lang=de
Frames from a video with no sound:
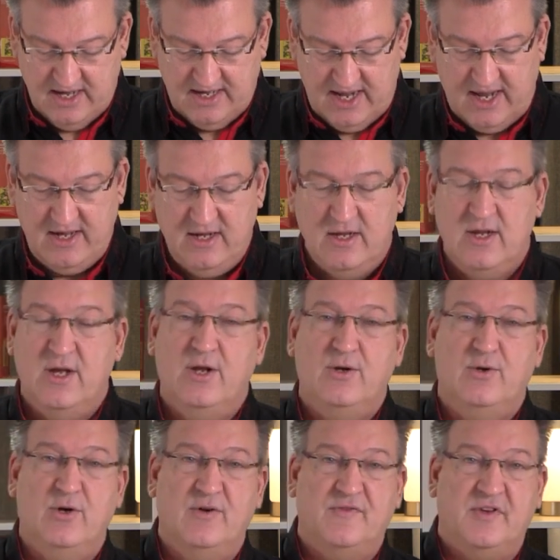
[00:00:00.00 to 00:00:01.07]
Dann
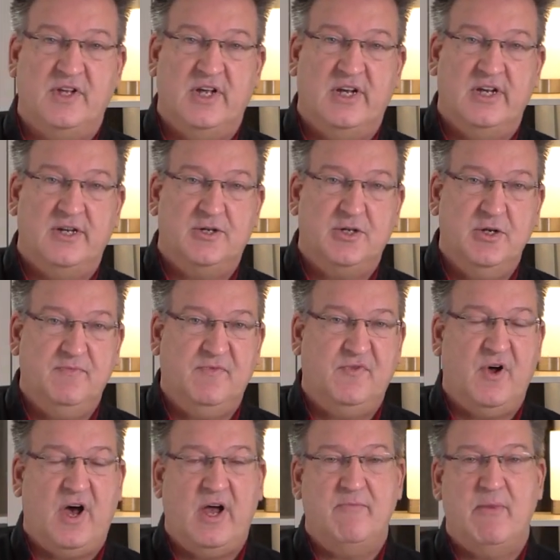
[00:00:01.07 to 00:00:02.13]
dürft ihr den Chip
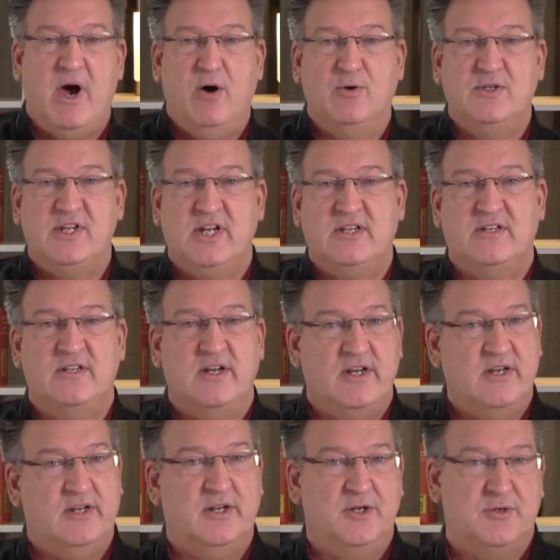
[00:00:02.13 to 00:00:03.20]
für einmal aussetzen, in
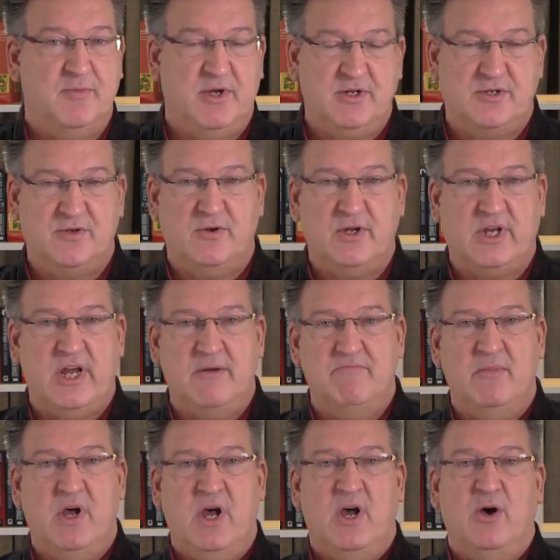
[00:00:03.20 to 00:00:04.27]
die Tischmitte
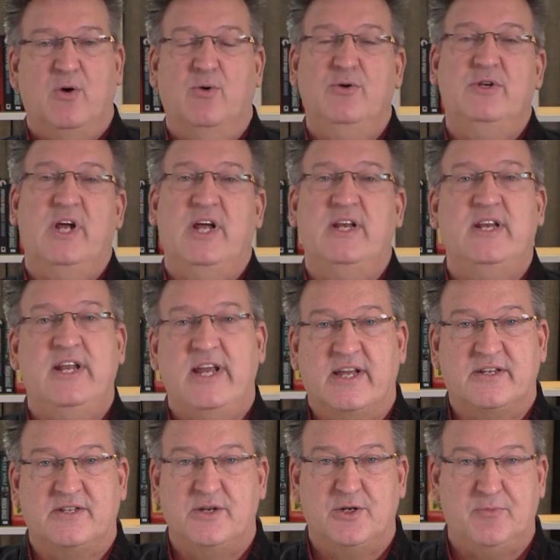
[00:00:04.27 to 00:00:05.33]
zurückgeben und der
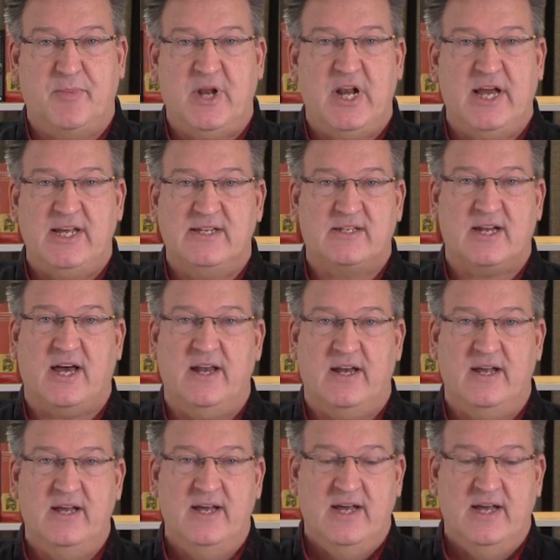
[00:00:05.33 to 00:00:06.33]
nächste Spieler ist dran.